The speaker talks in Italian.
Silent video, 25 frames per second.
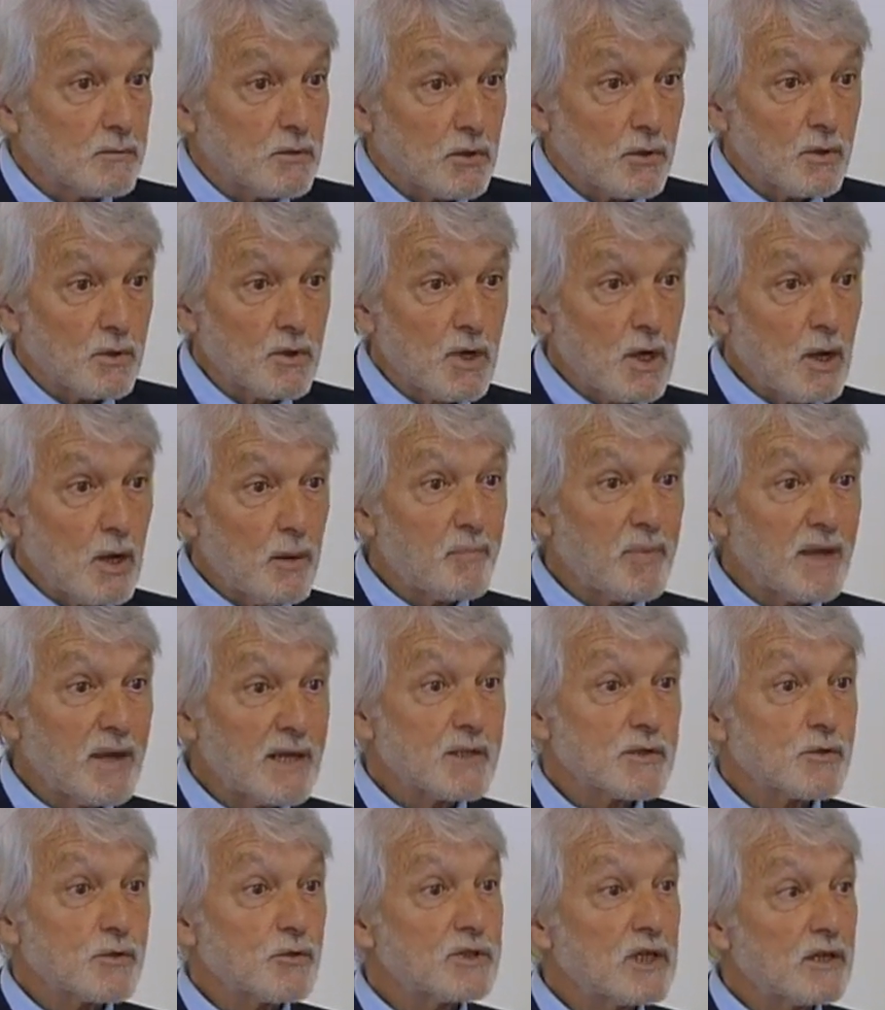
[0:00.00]
io
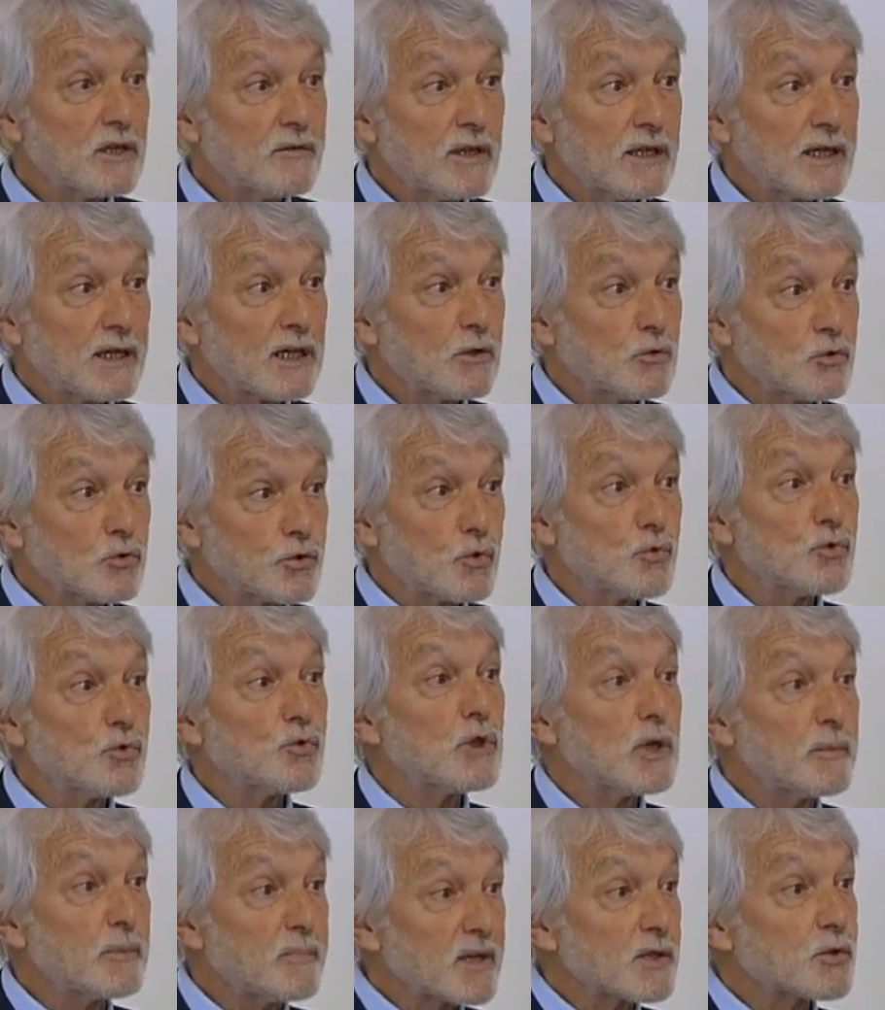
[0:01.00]
penso di avere
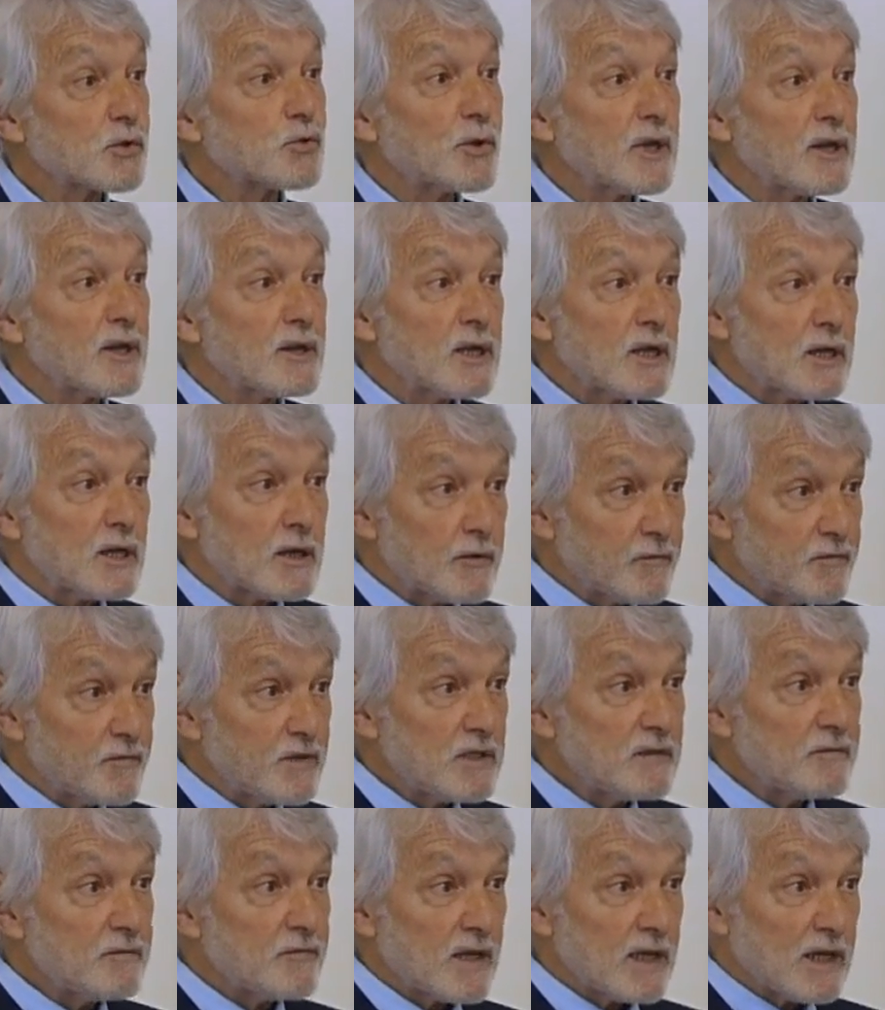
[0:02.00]
costruito delle persone
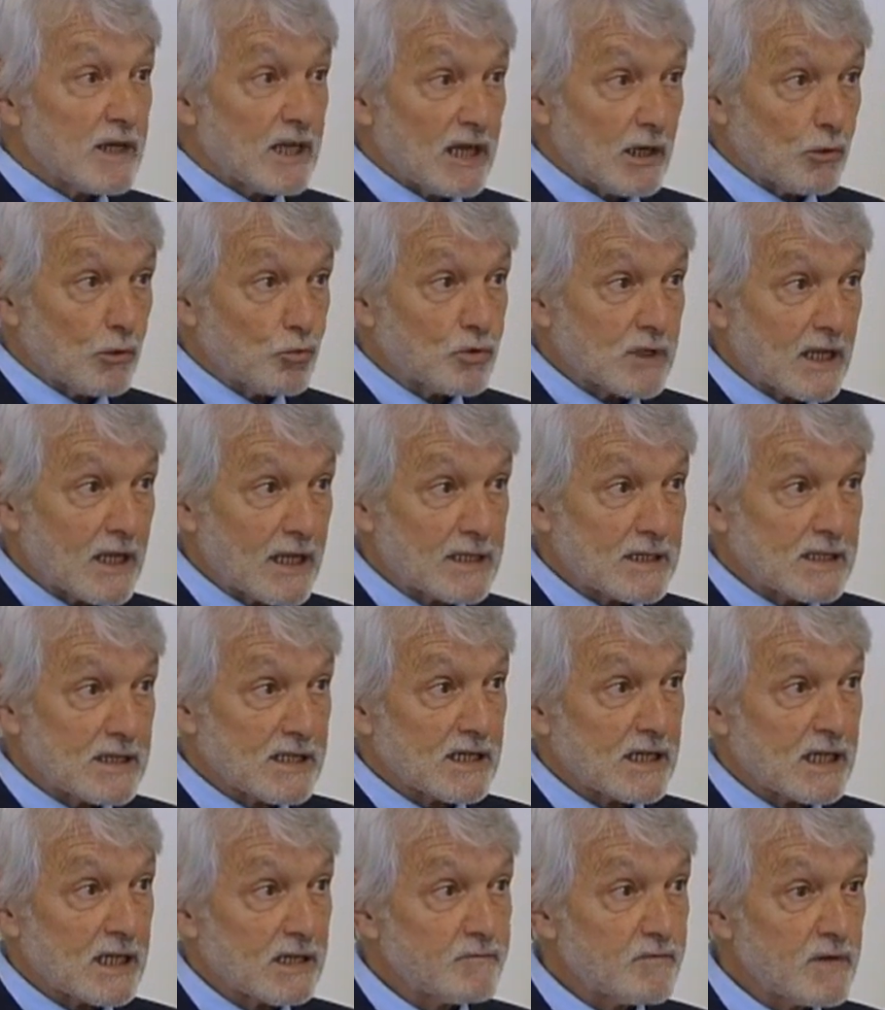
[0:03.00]
vive e
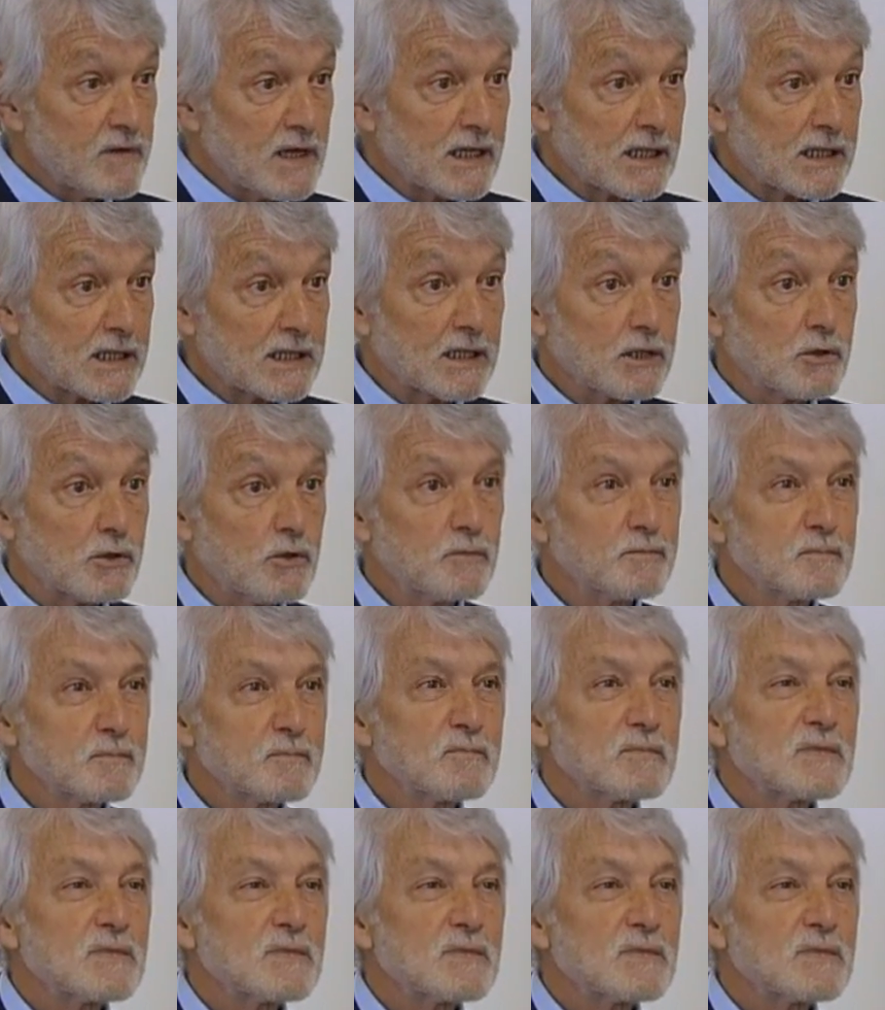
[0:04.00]
autentiche e vere, ecco,